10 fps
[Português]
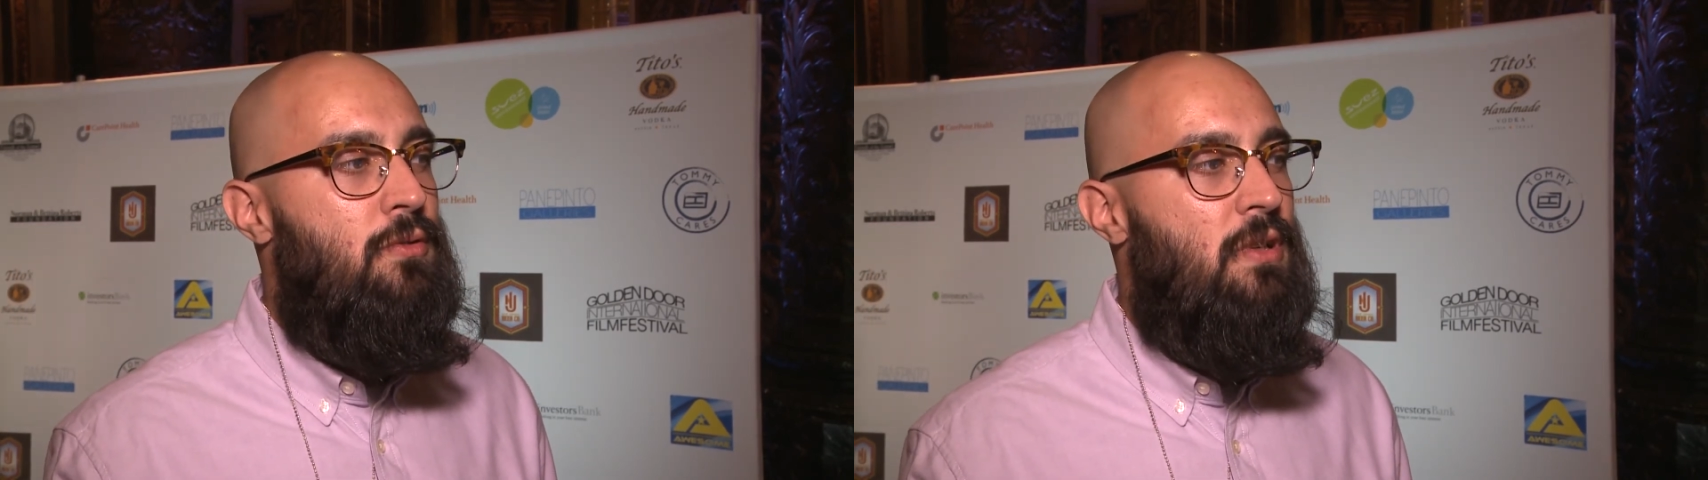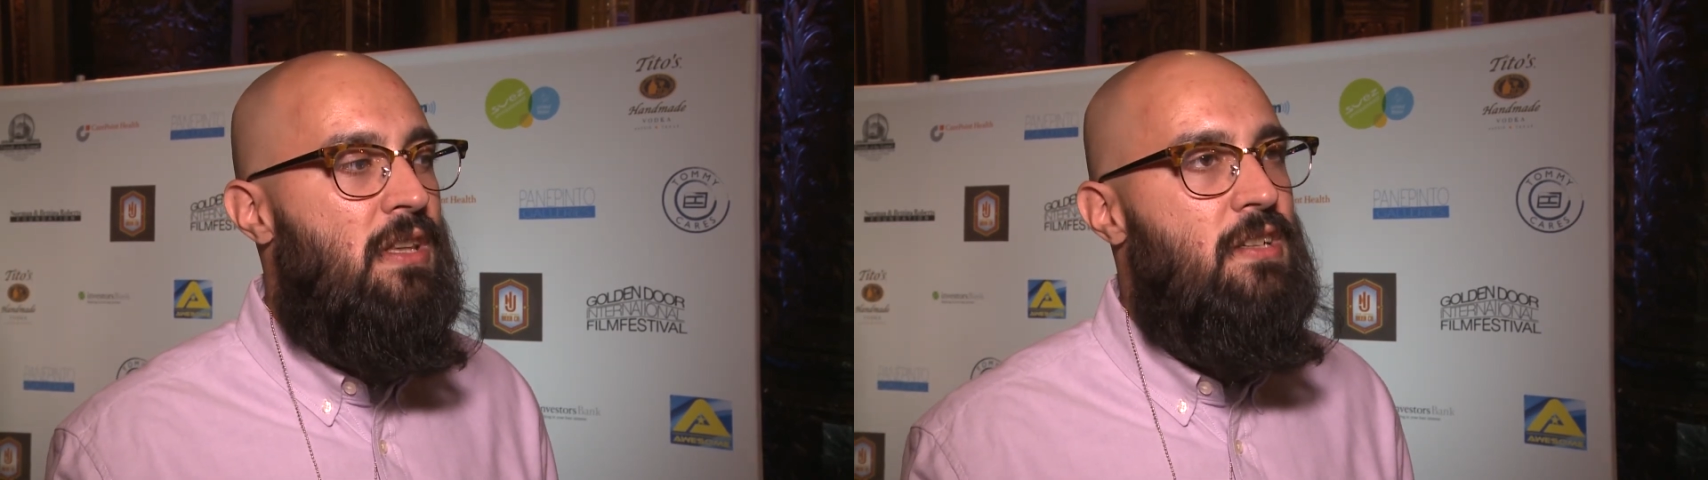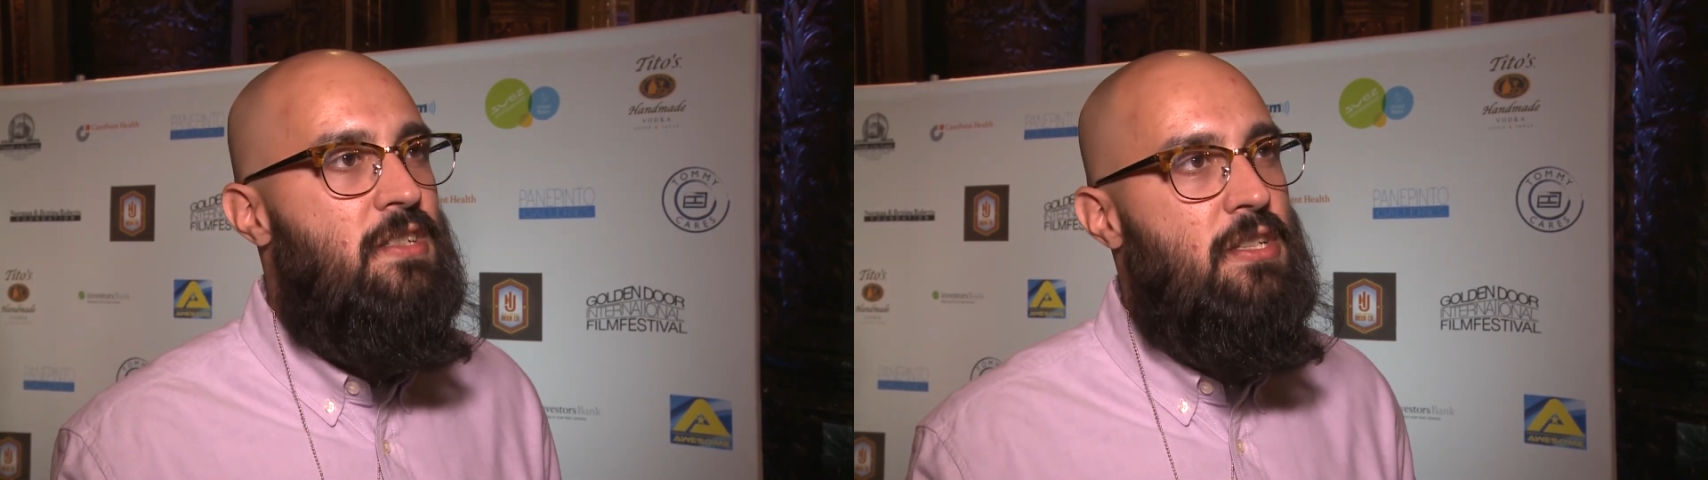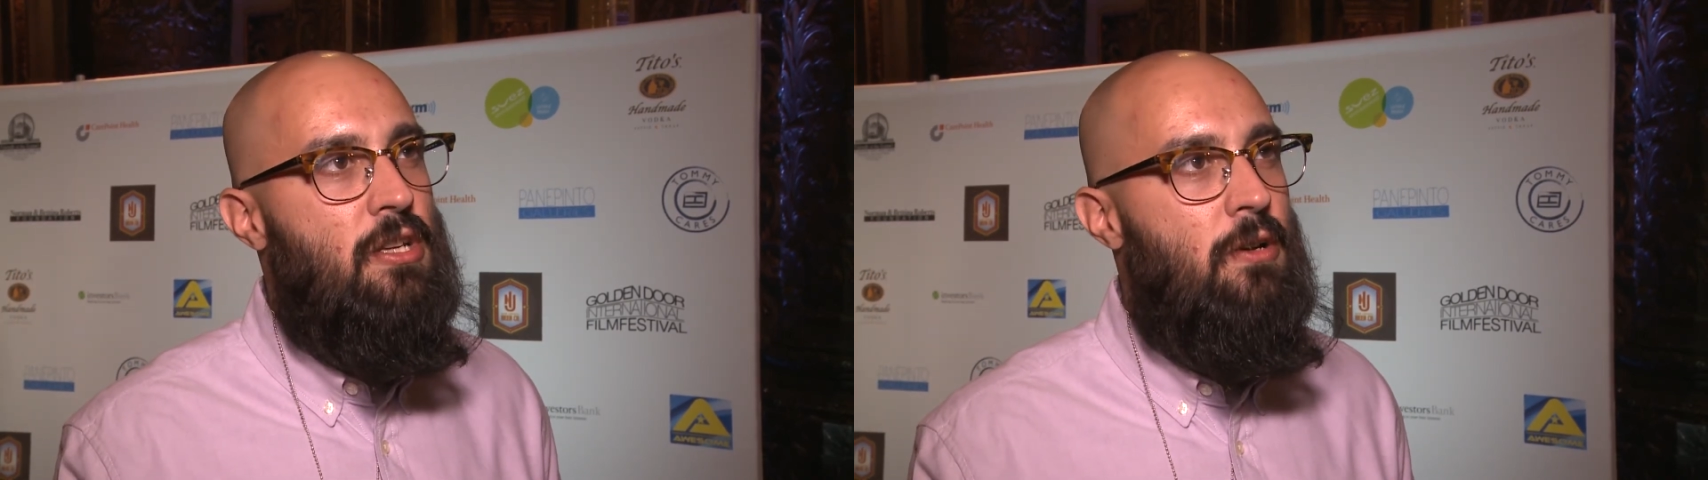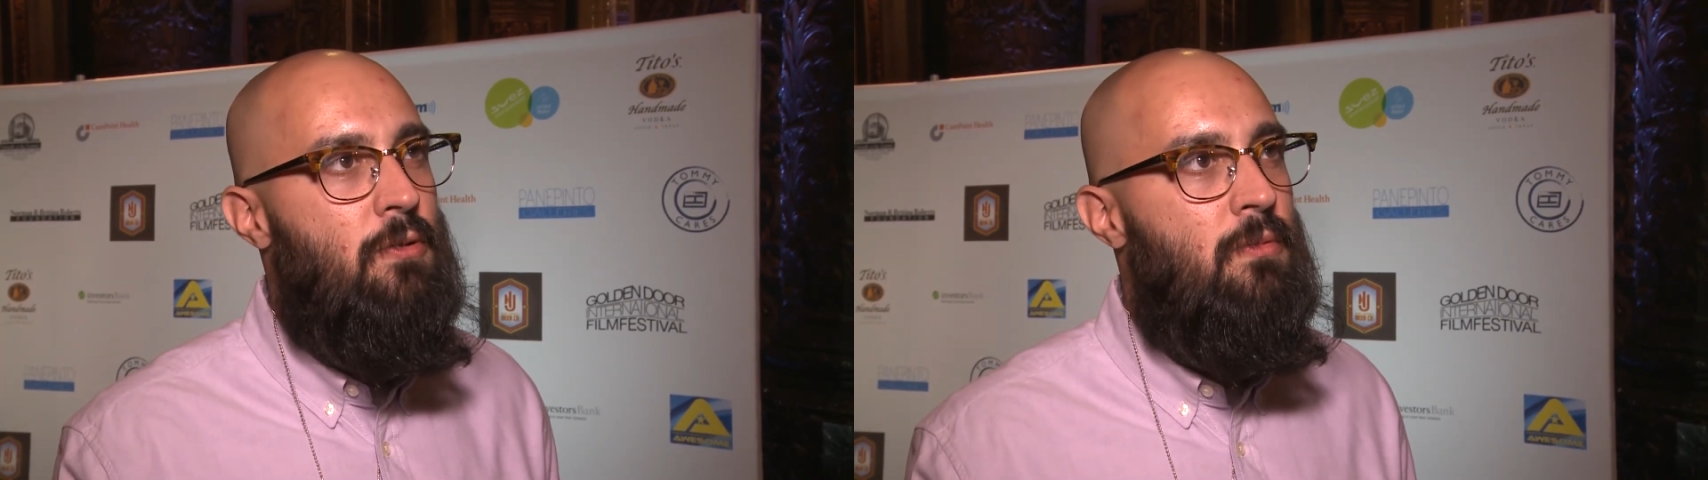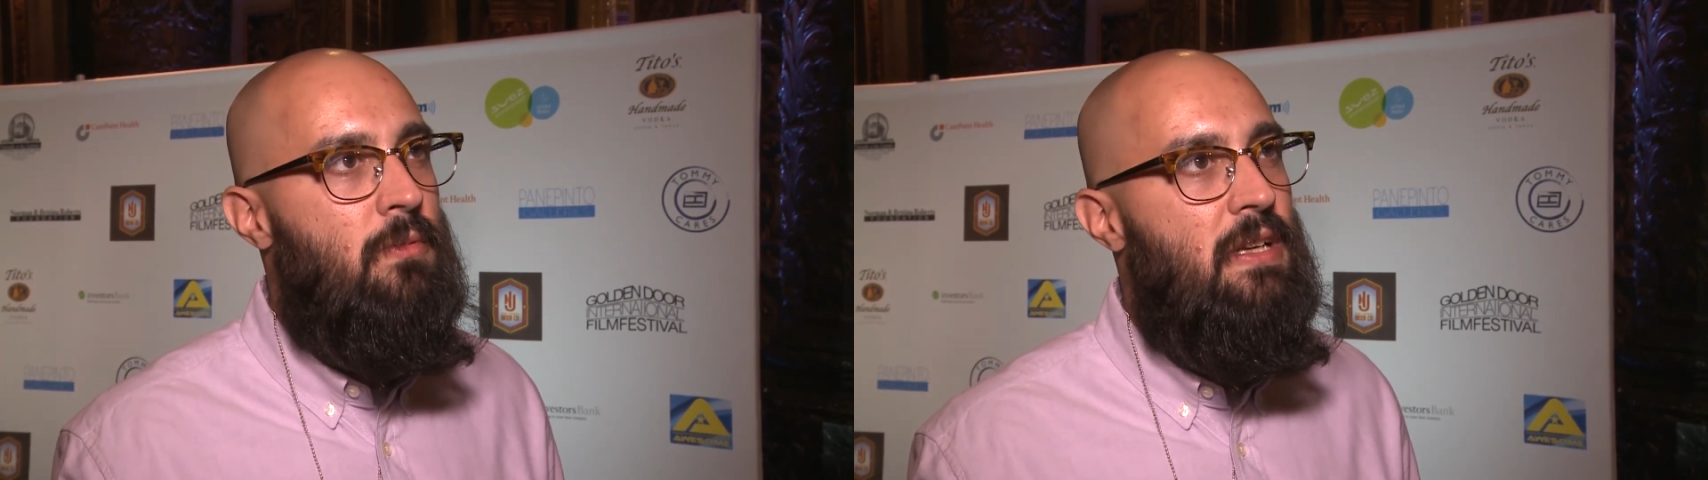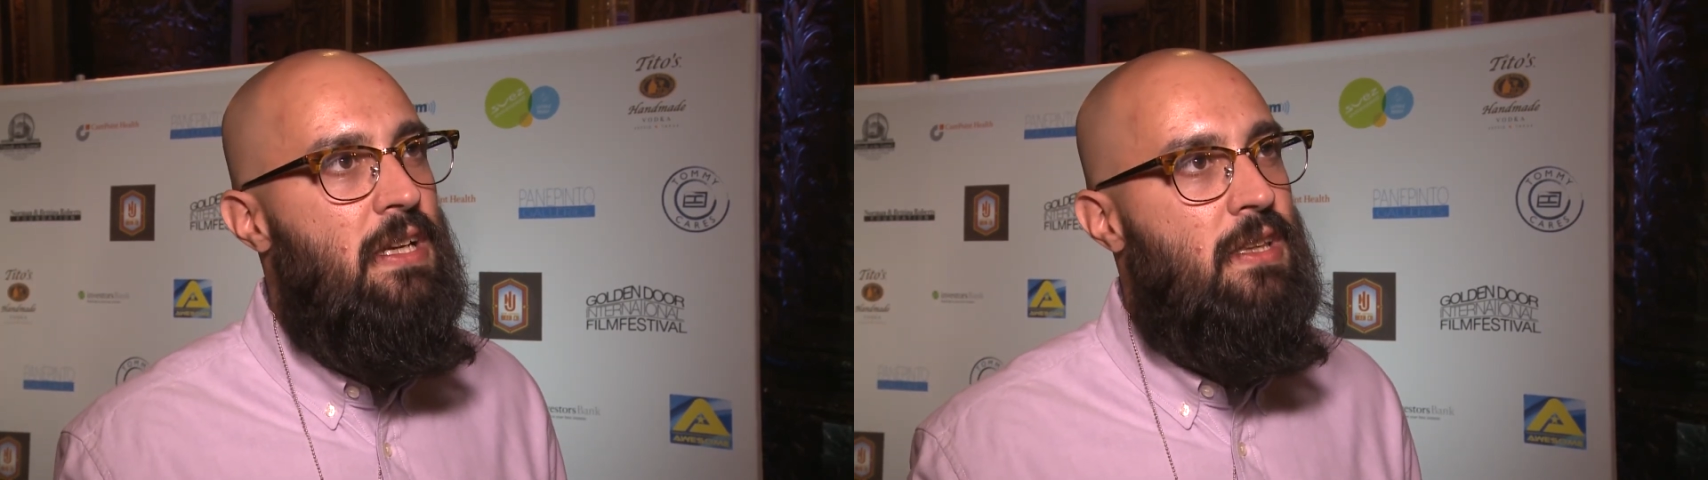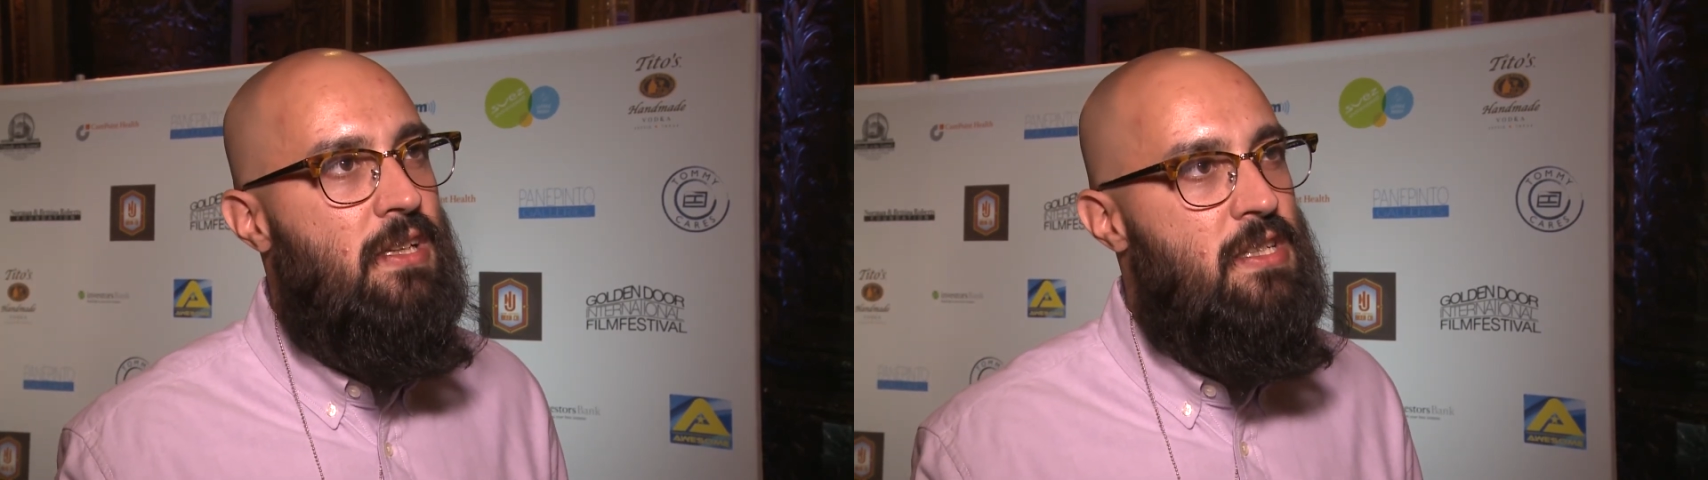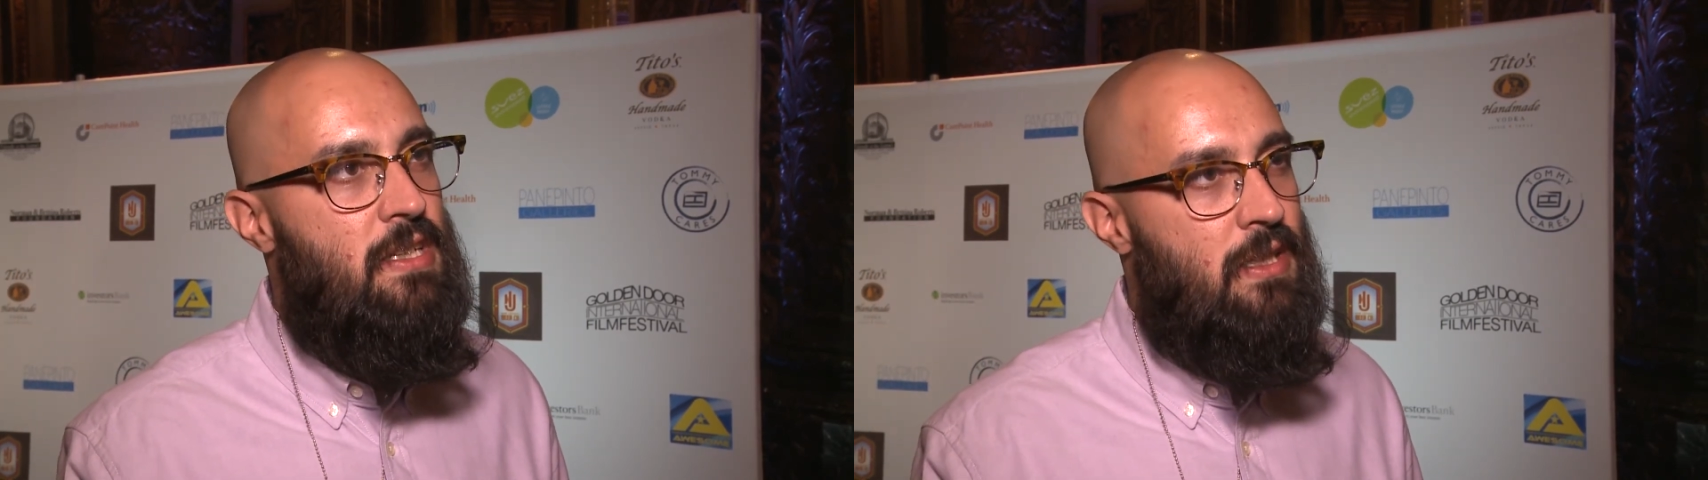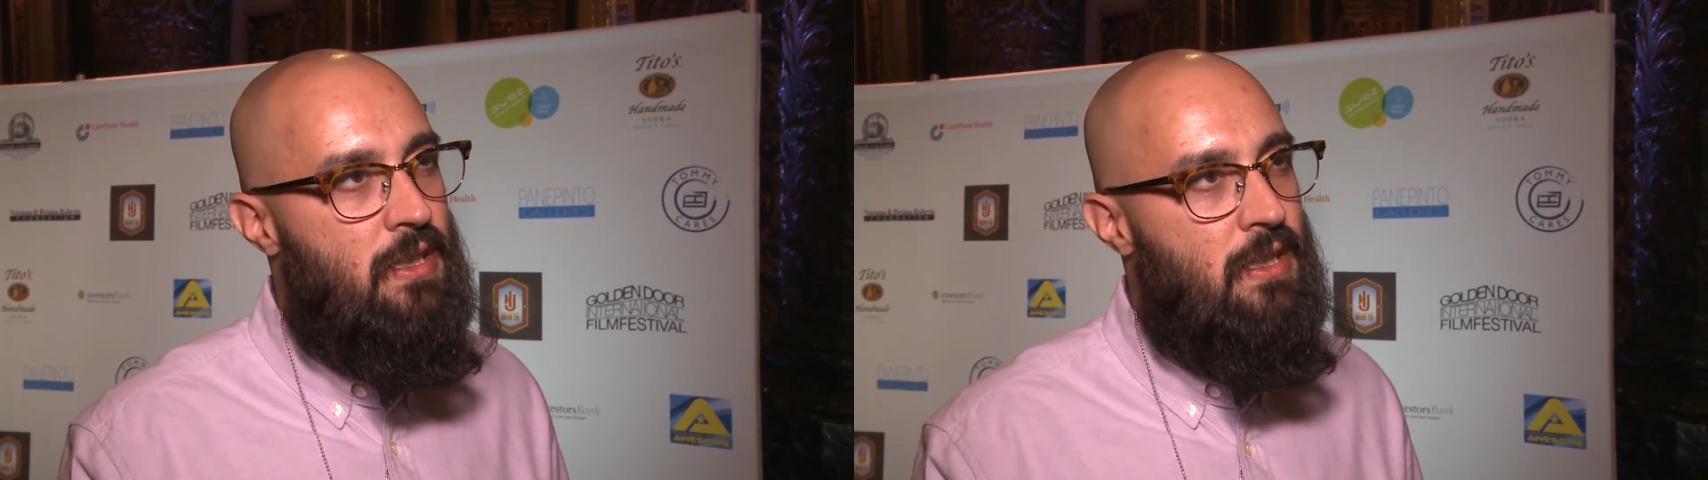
o, a transição entre ser